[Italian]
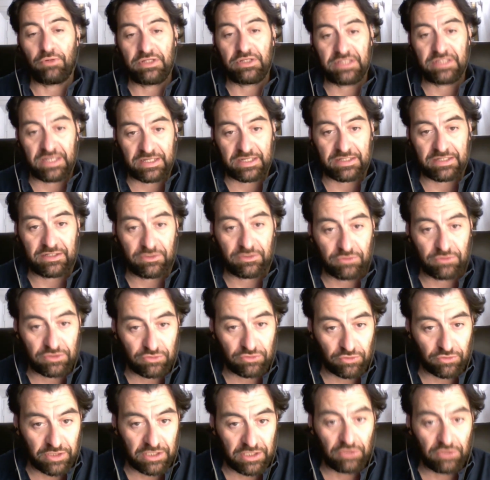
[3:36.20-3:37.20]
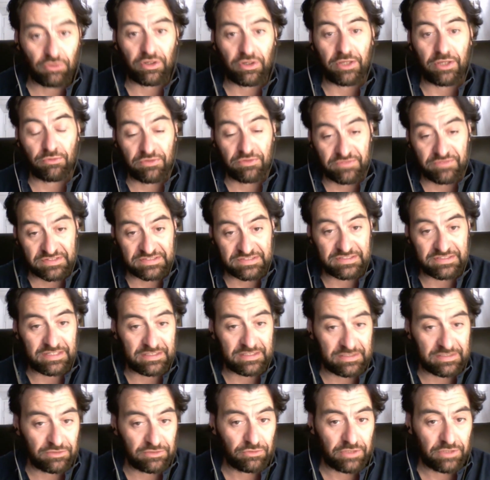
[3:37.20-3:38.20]
Politecnico di Torino e
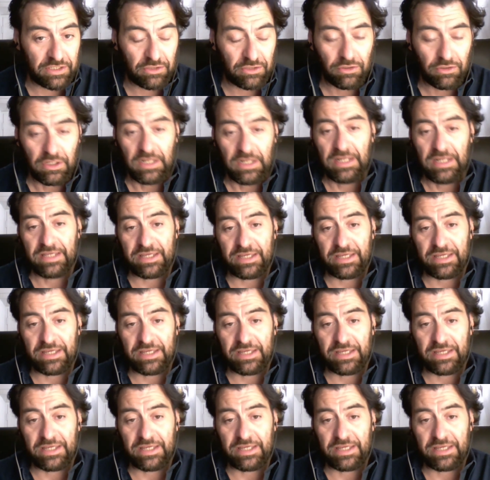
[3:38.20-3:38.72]
Università di Torino,